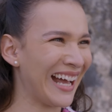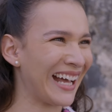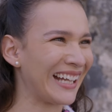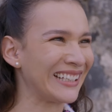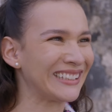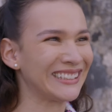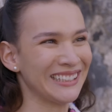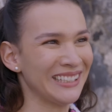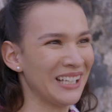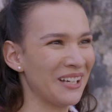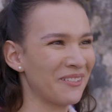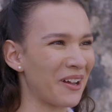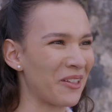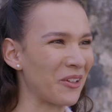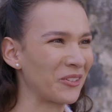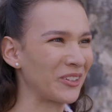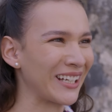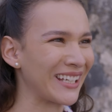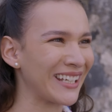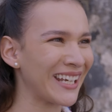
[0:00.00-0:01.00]
Al cine o a
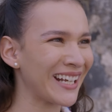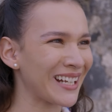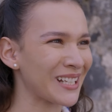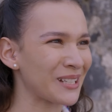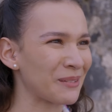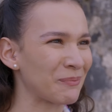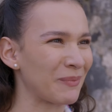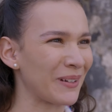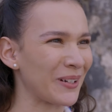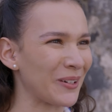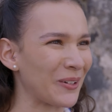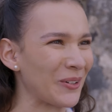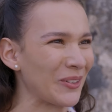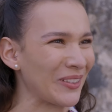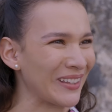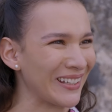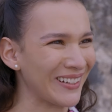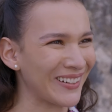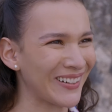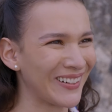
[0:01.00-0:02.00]
donde quieras, pero
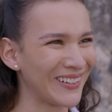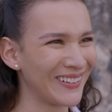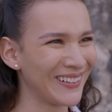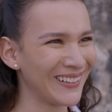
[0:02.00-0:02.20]
contigo.